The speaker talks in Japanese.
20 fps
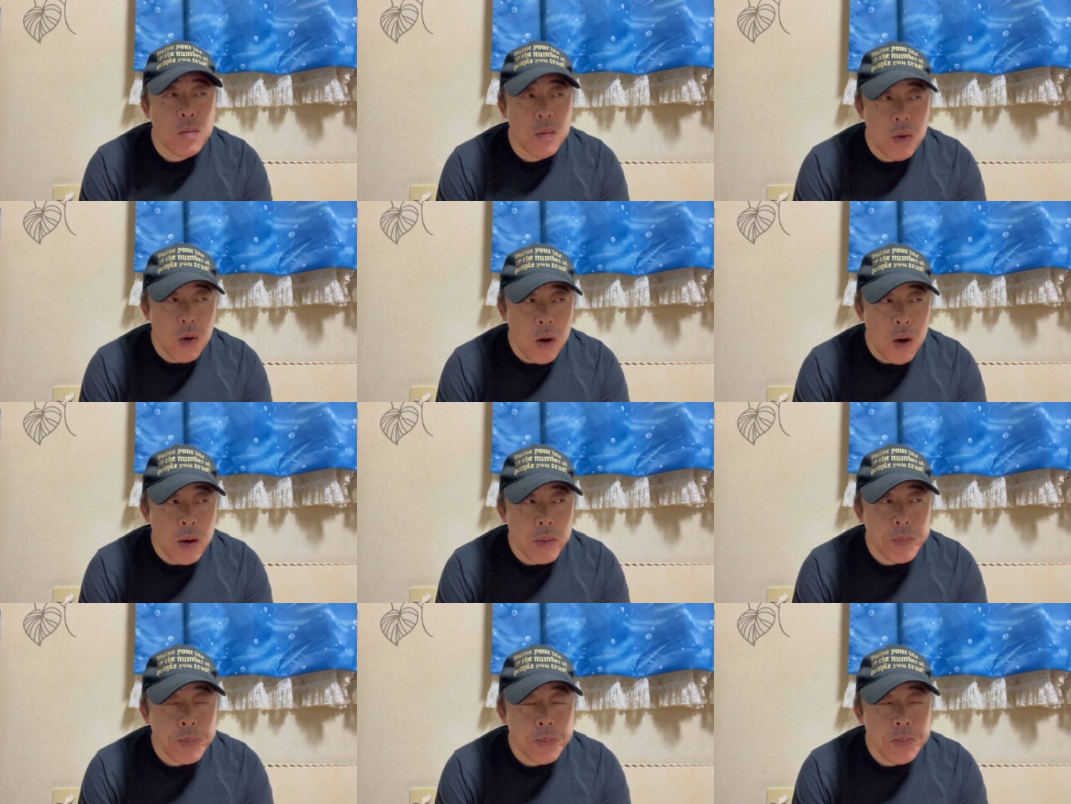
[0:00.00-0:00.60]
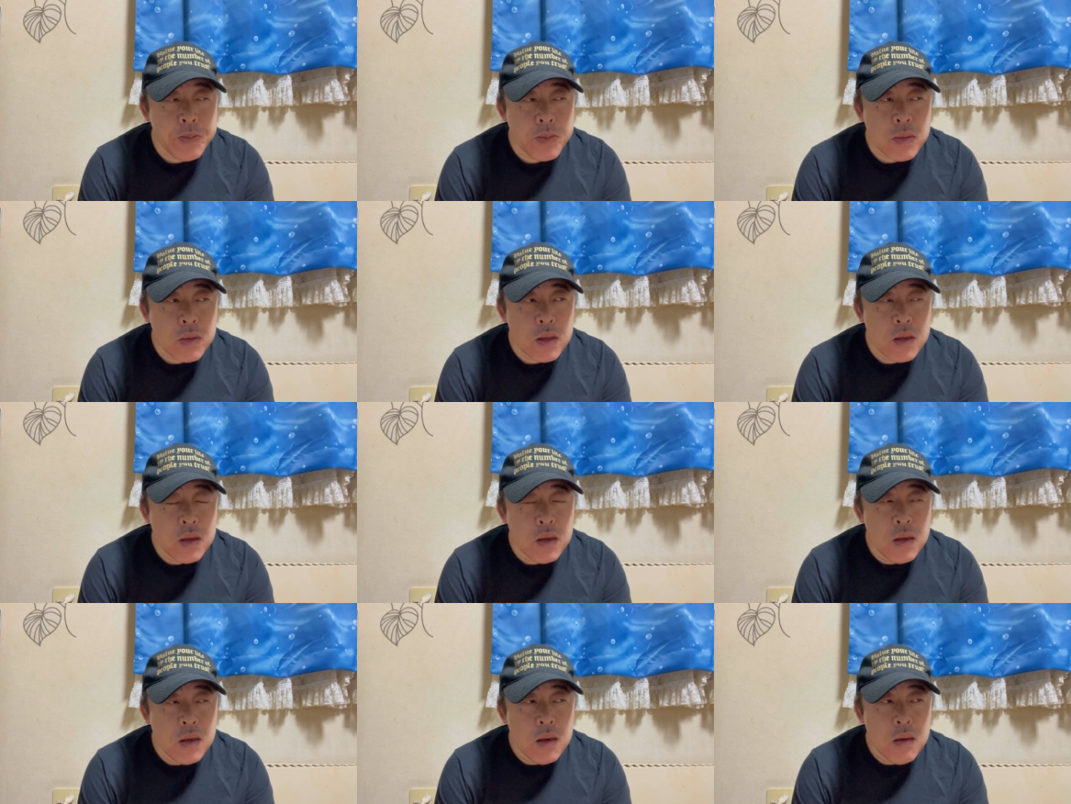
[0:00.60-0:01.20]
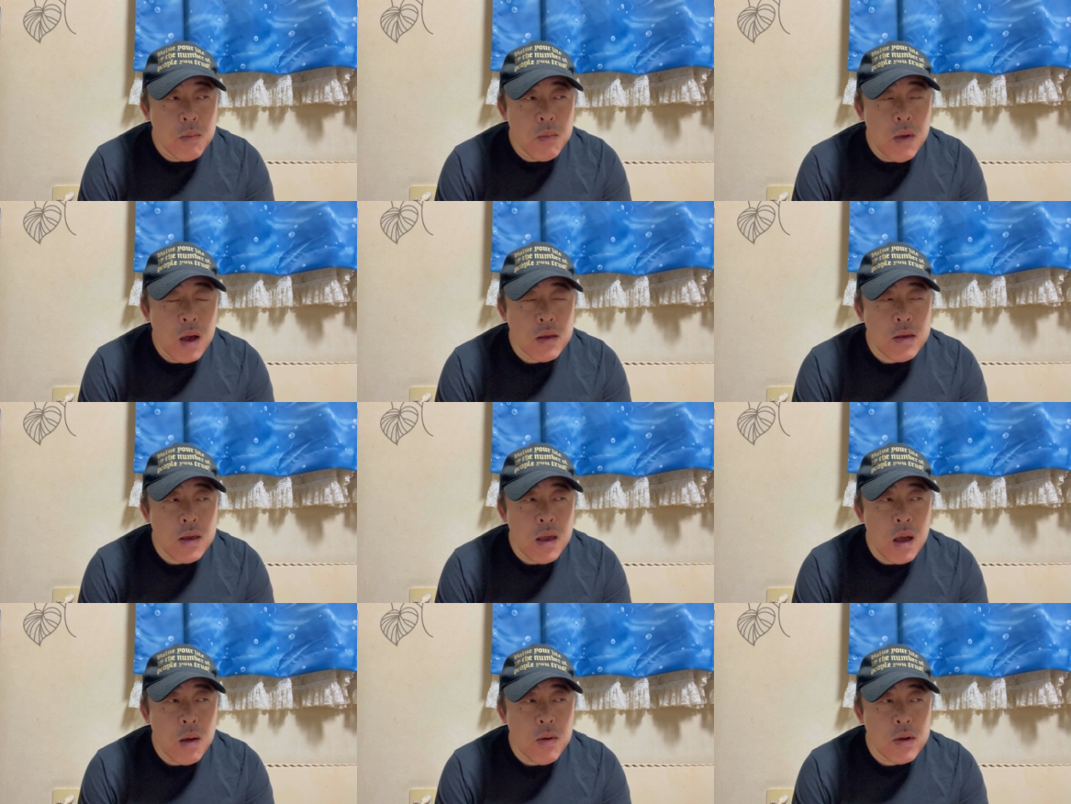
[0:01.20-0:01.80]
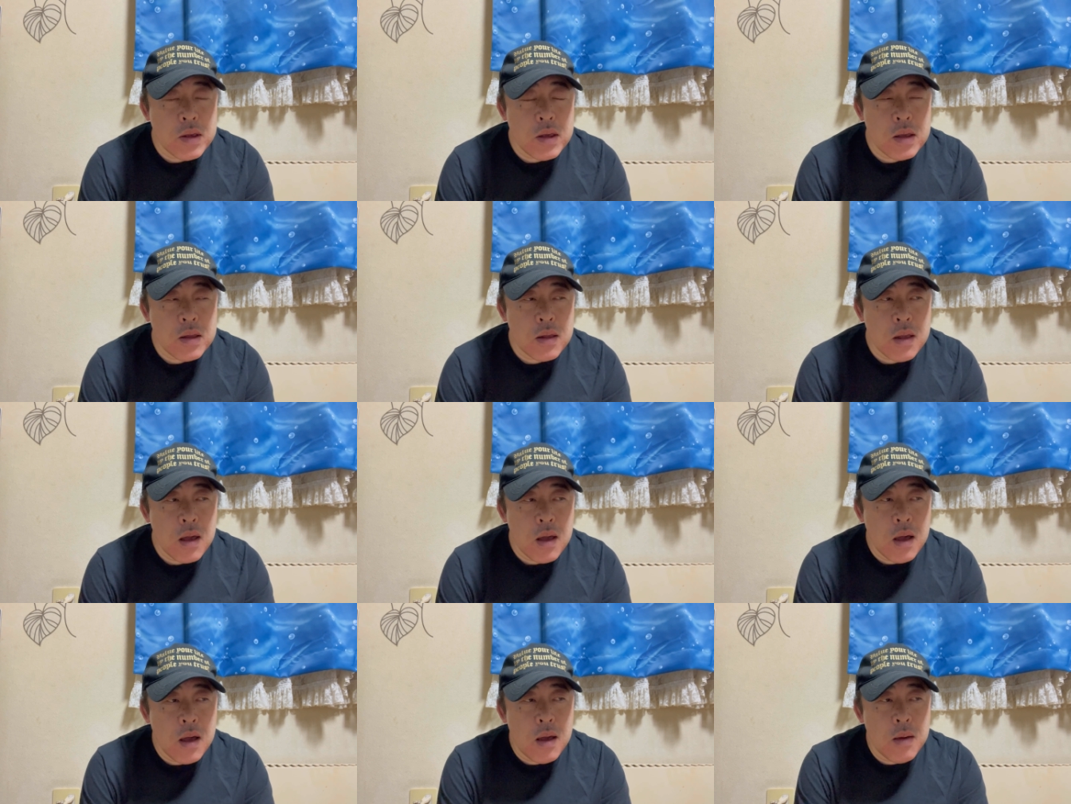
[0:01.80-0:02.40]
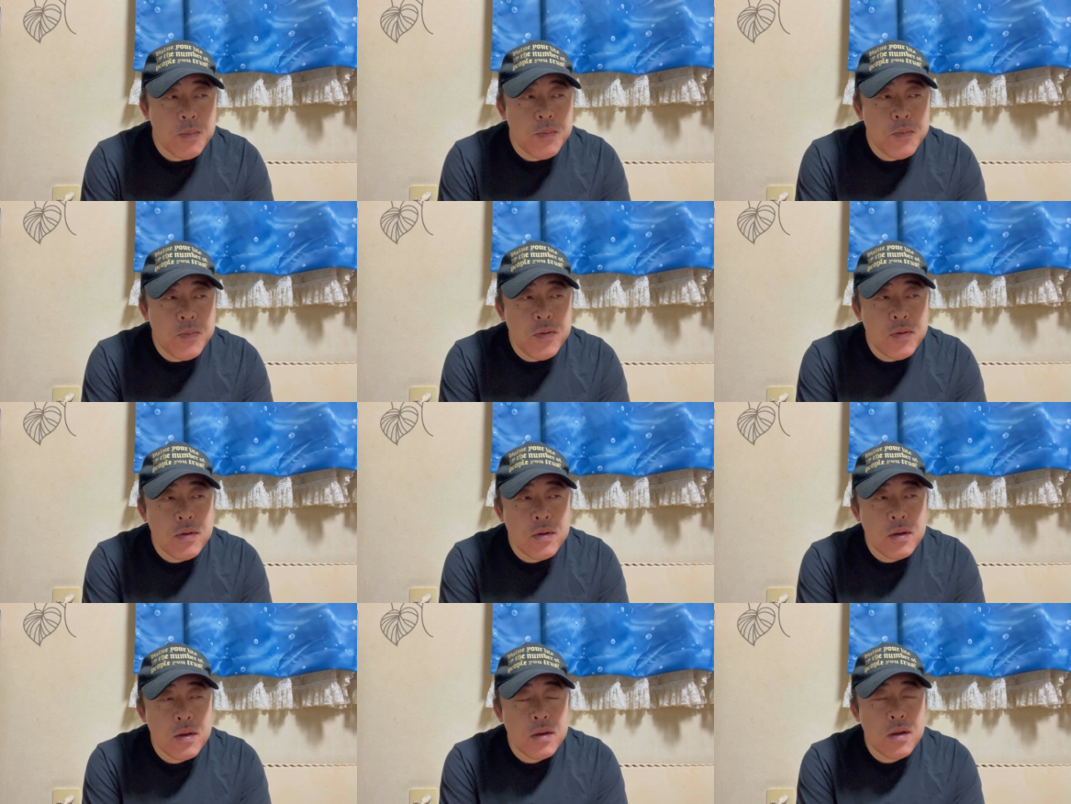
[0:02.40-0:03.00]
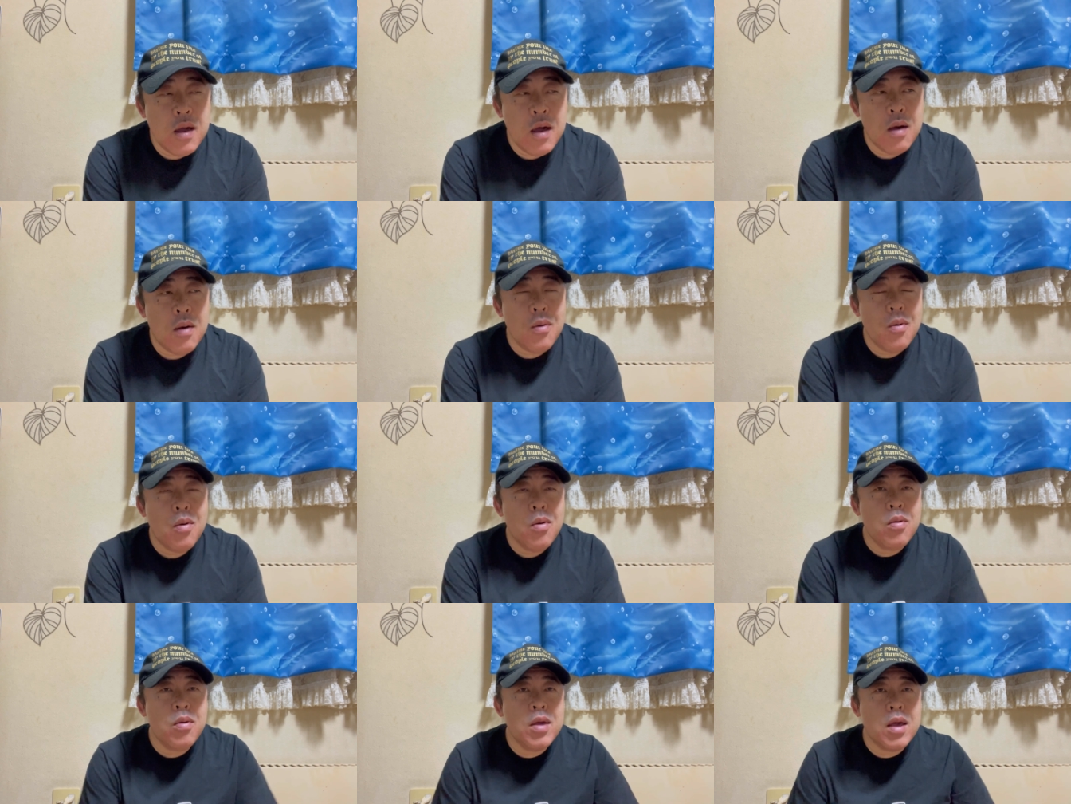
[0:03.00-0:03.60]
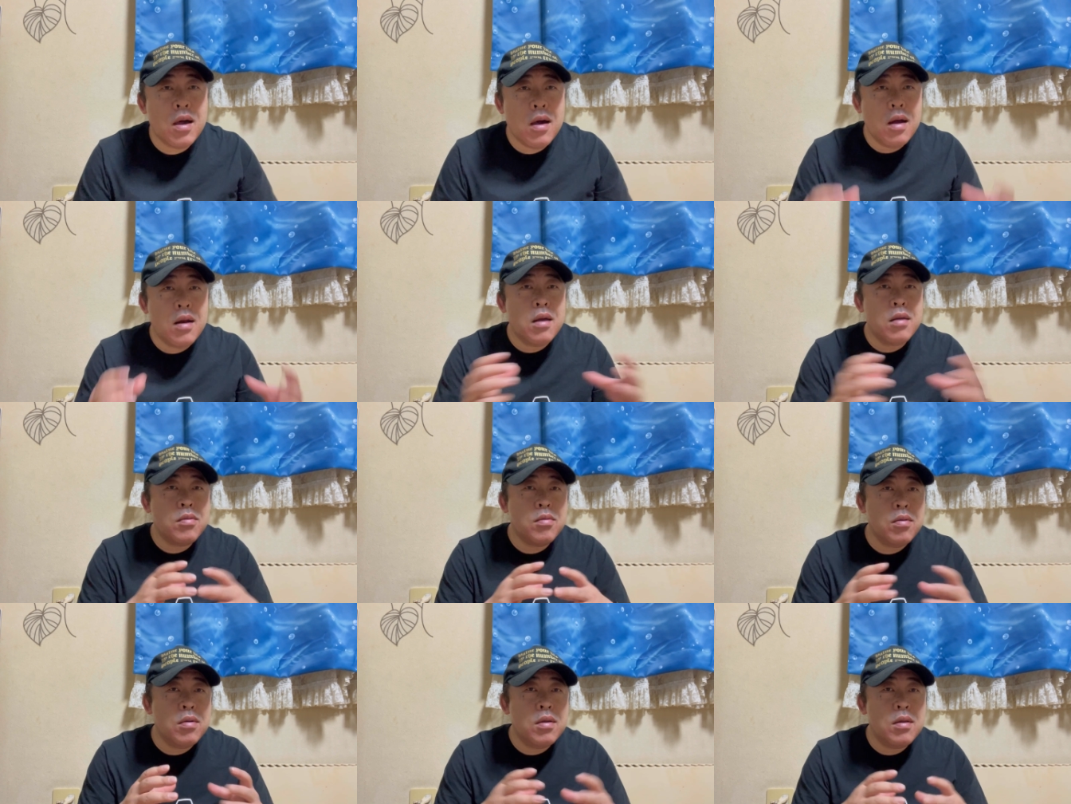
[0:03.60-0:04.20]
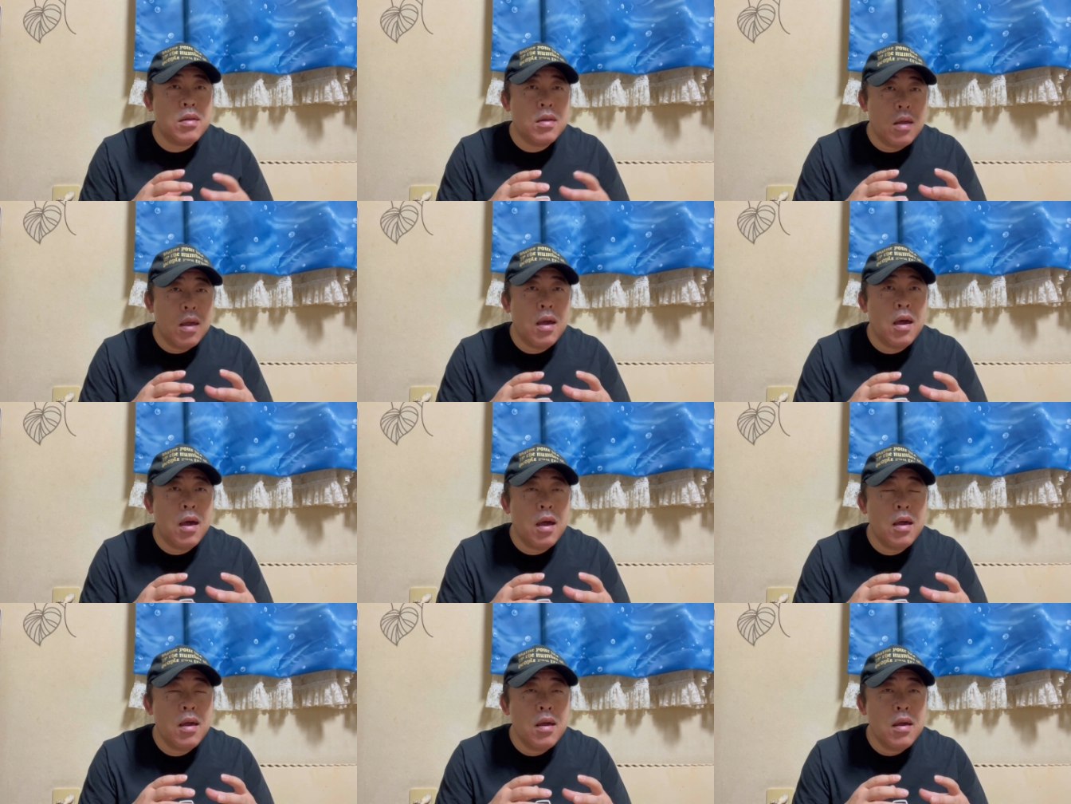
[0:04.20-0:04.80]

も混ぜ合わせた分が多いからといって